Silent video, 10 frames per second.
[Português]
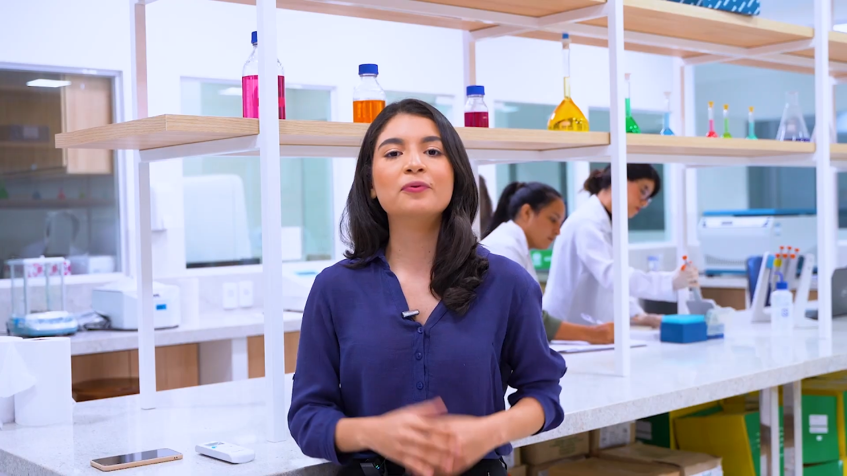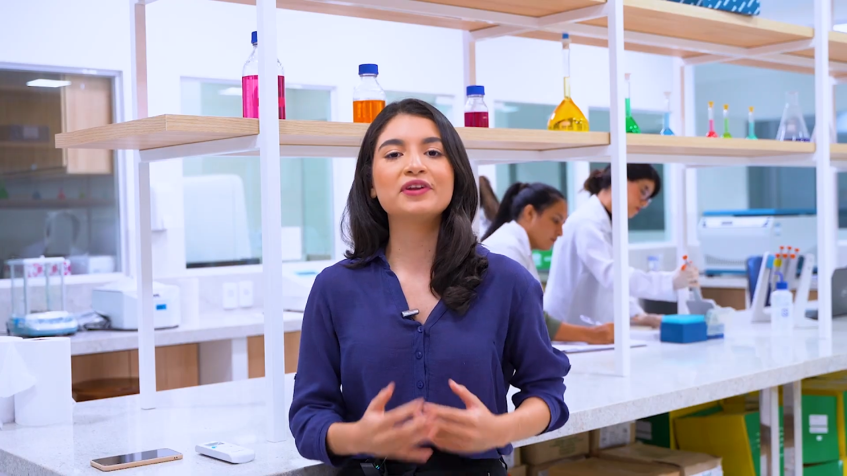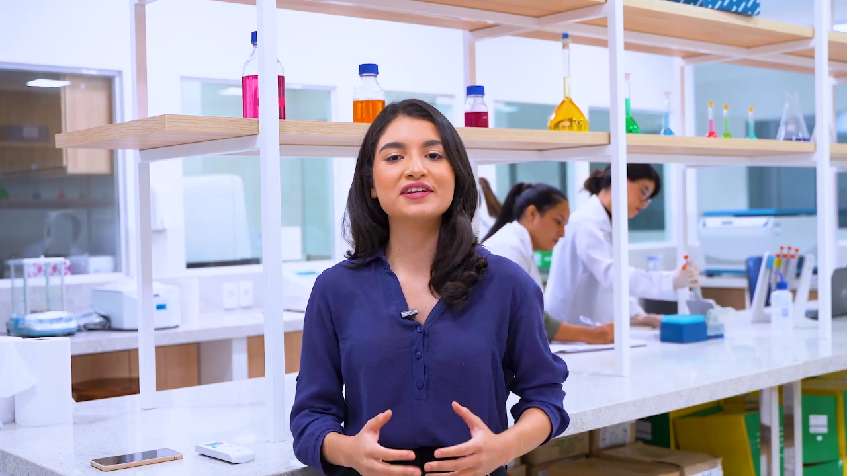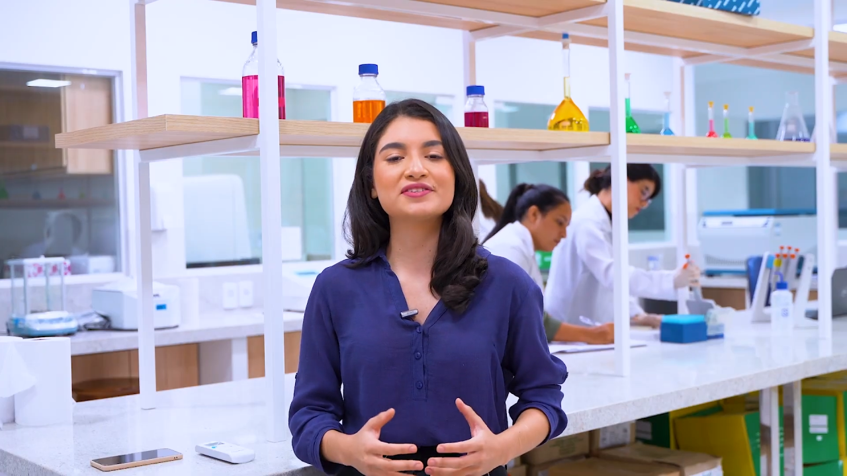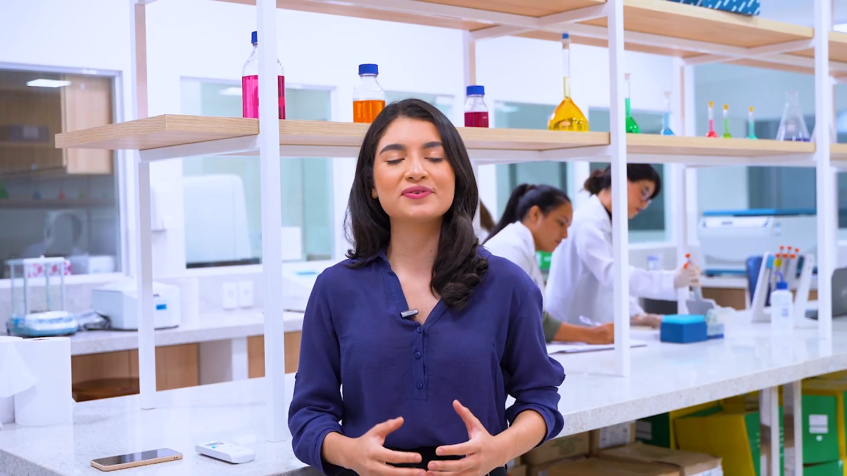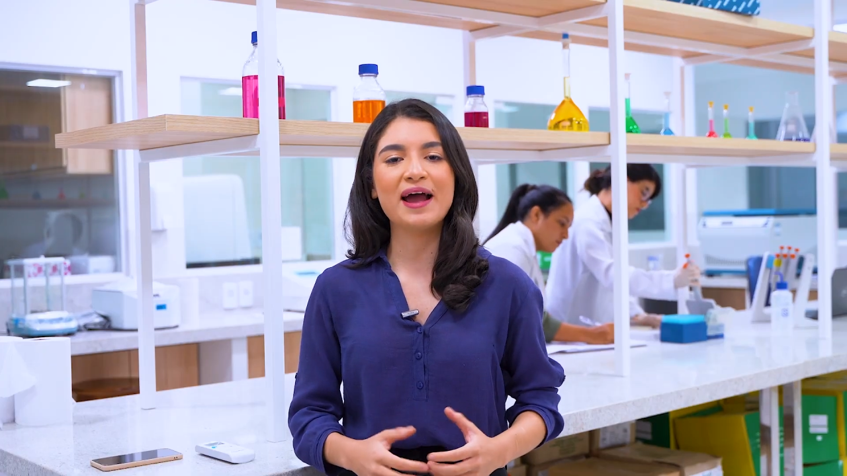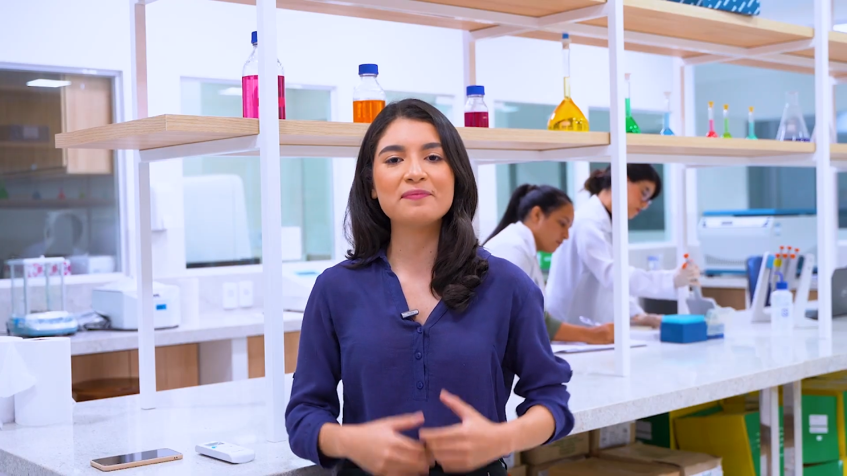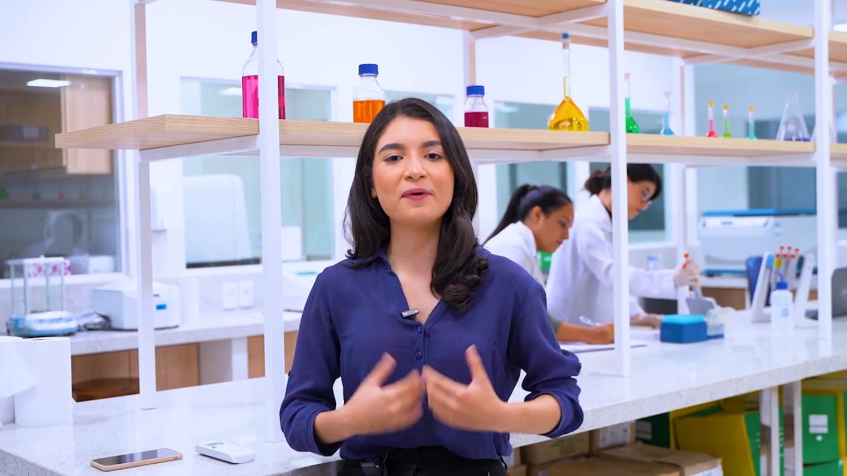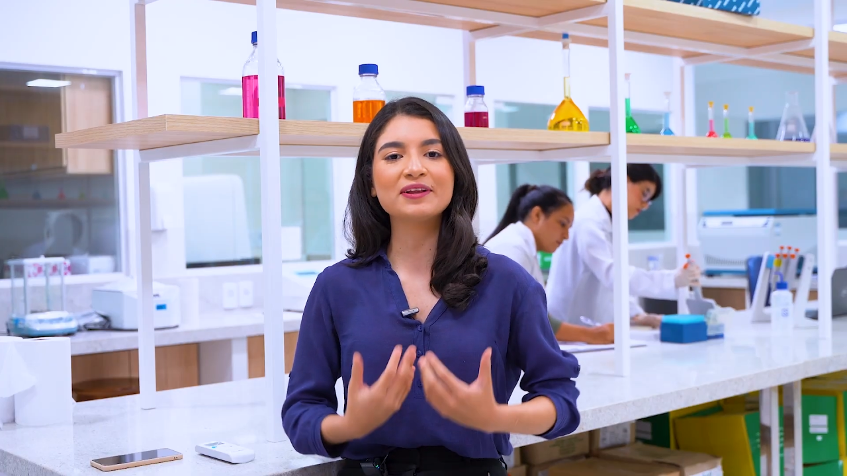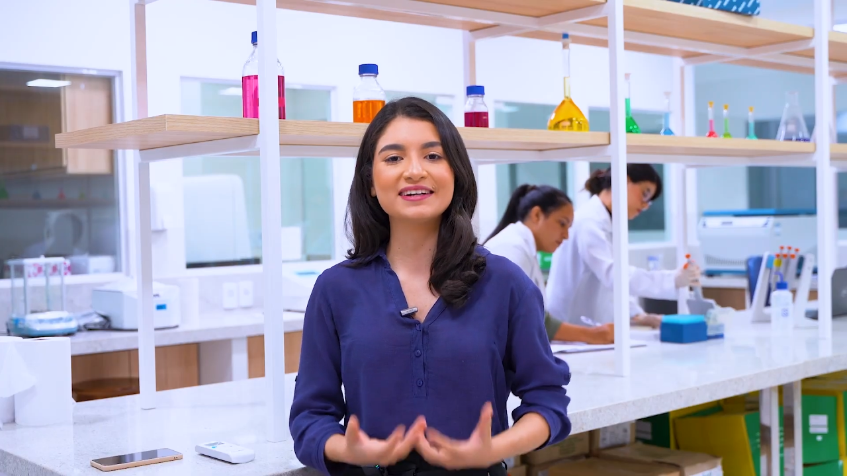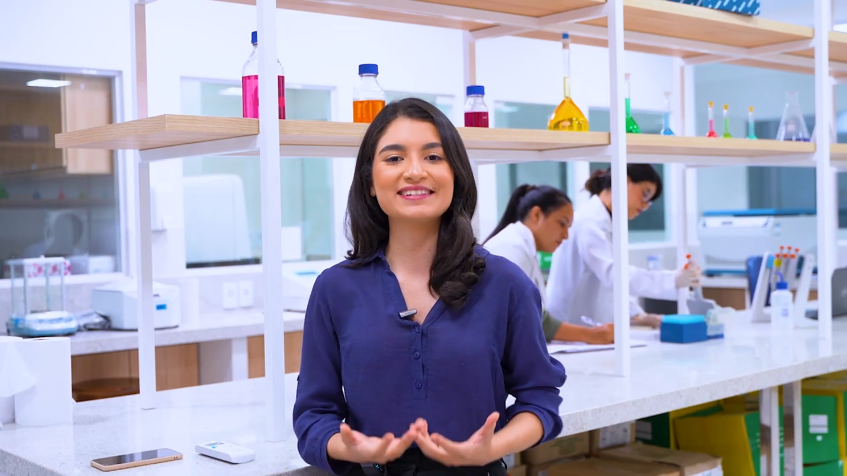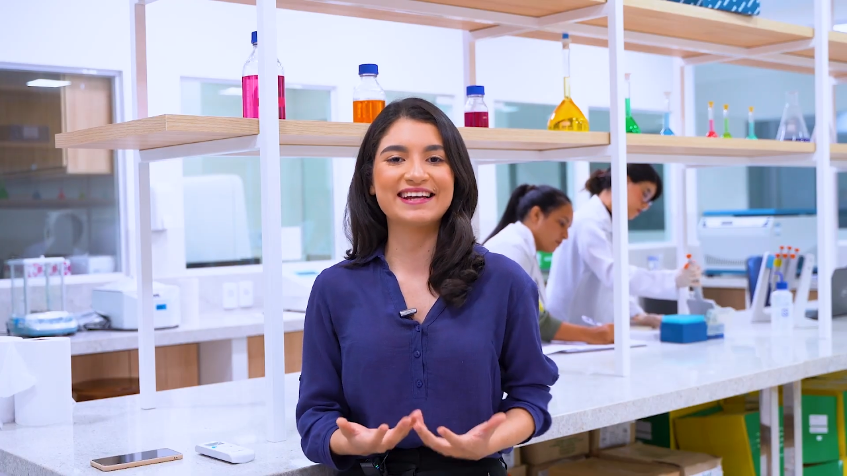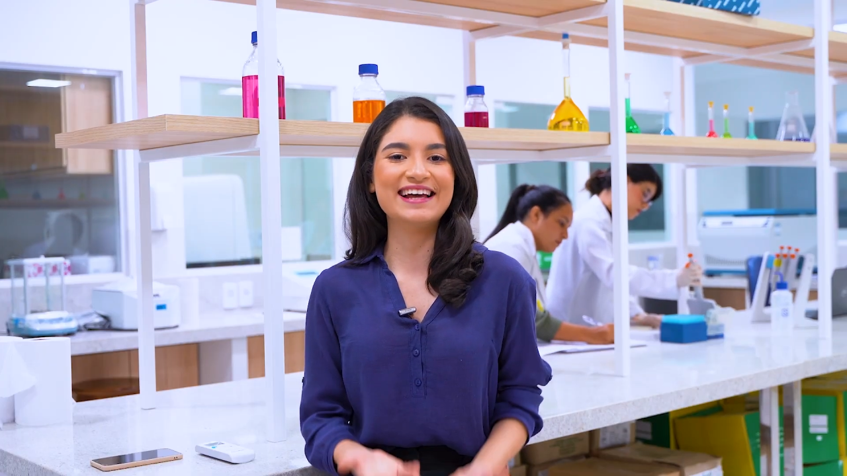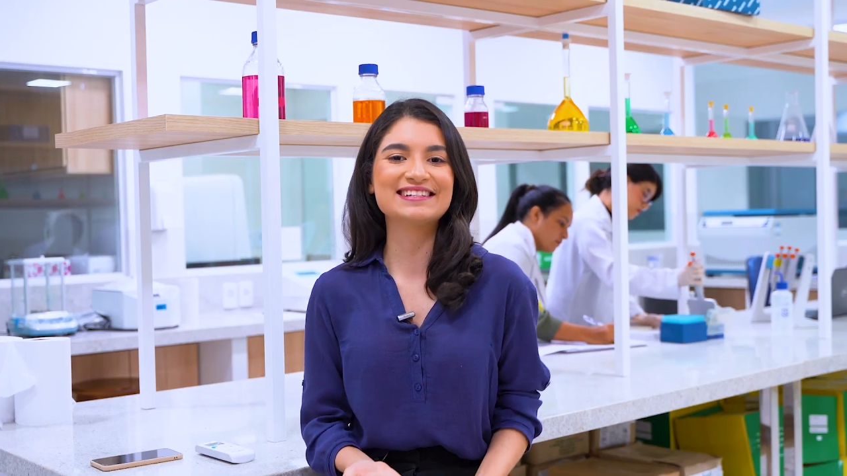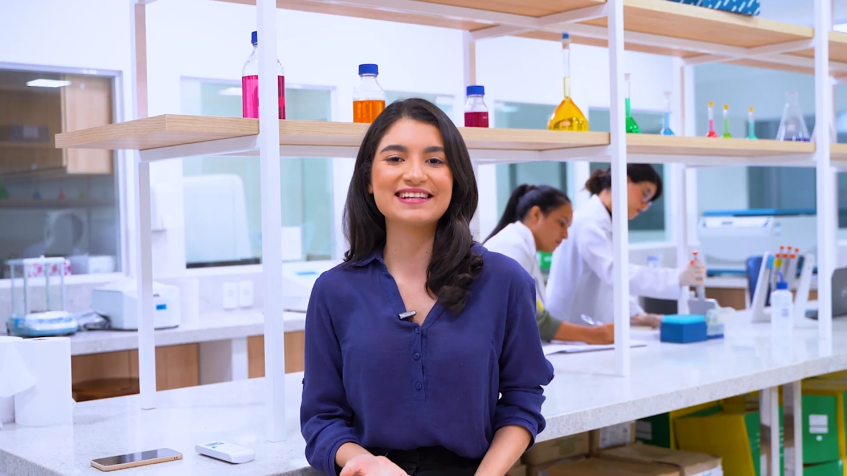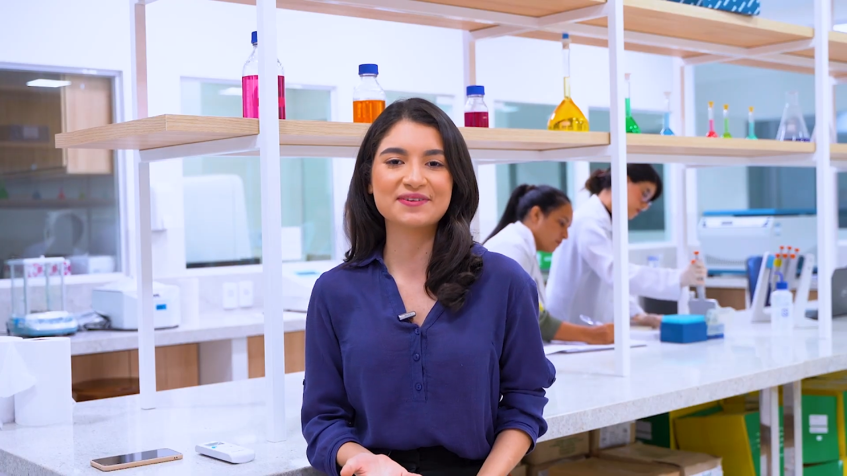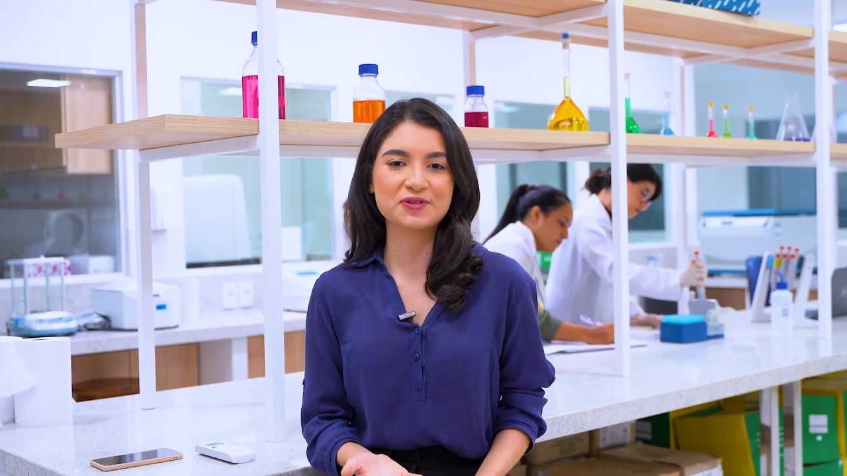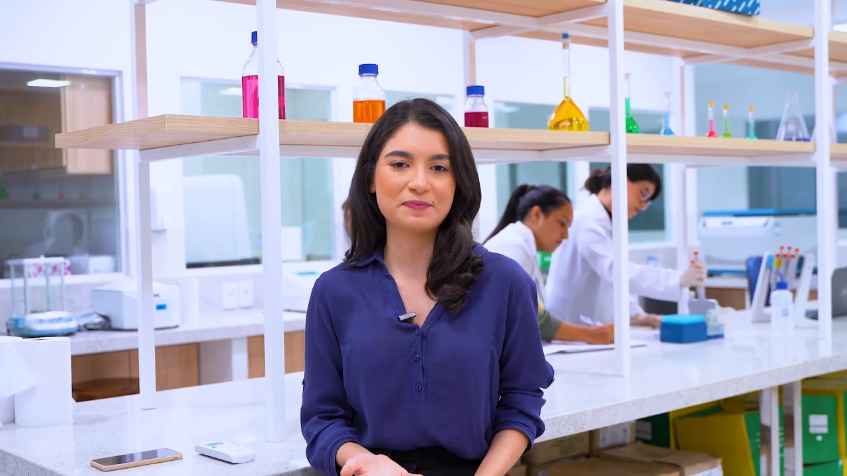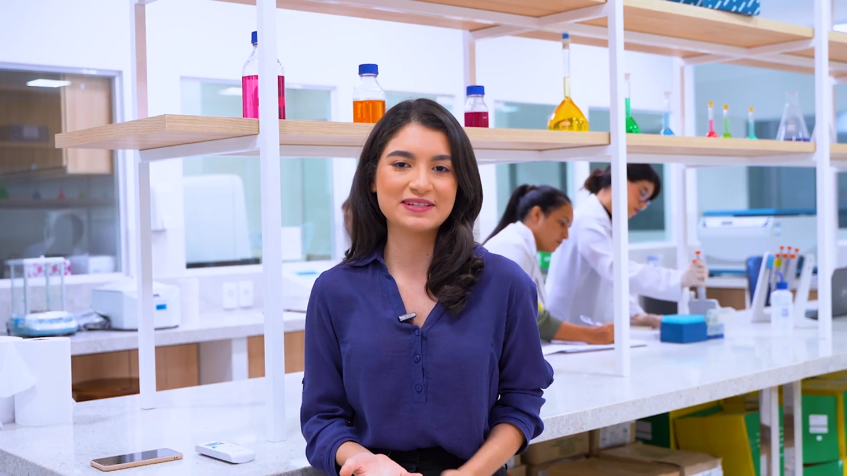Por isso, é importante a realização de